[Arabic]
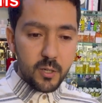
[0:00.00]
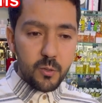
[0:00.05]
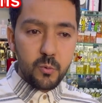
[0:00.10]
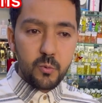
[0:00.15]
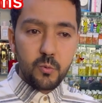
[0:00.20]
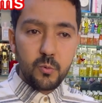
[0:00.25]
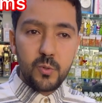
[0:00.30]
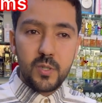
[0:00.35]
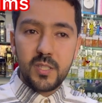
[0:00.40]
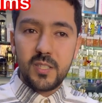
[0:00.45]

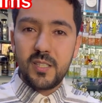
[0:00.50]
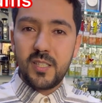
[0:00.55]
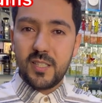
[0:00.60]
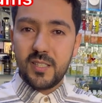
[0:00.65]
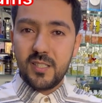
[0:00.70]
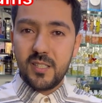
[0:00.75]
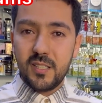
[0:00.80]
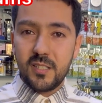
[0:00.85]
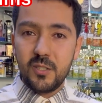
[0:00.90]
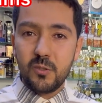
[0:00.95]
وكنا
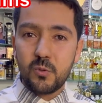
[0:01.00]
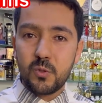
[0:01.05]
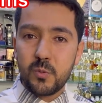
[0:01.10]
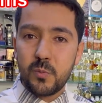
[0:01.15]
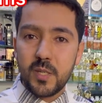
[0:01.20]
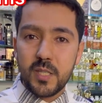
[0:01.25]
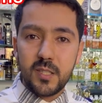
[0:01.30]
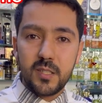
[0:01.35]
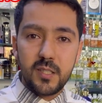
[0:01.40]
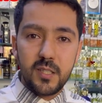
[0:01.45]
عيانين
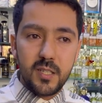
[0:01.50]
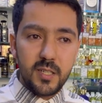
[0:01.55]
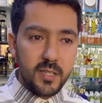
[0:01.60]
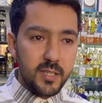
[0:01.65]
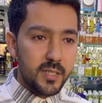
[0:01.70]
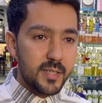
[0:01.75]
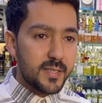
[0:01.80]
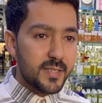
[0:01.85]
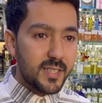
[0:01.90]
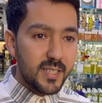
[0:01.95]
وتبارك الله
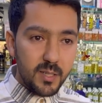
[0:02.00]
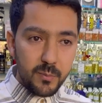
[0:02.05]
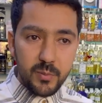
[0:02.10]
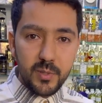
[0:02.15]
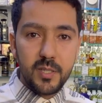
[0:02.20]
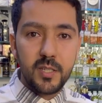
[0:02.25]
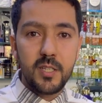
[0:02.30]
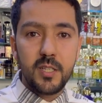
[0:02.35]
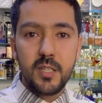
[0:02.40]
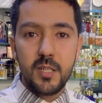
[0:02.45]
حسينا
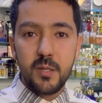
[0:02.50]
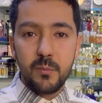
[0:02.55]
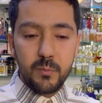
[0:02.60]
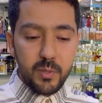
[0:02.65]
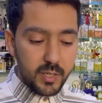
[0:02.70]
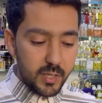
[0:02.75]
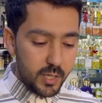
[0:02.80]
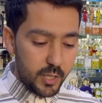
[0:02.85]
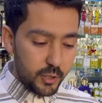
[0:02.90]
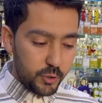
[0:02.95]

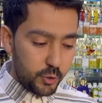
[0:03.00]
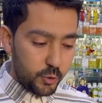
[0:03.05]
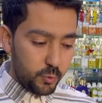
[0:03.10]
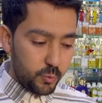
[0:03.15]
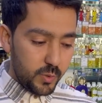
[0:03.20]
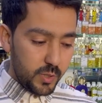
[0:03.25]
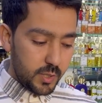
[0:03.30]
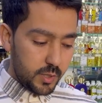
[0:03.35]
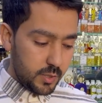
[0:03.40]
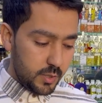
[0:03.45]
بالراحه شي
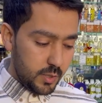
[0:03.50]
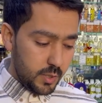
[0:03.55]
شويه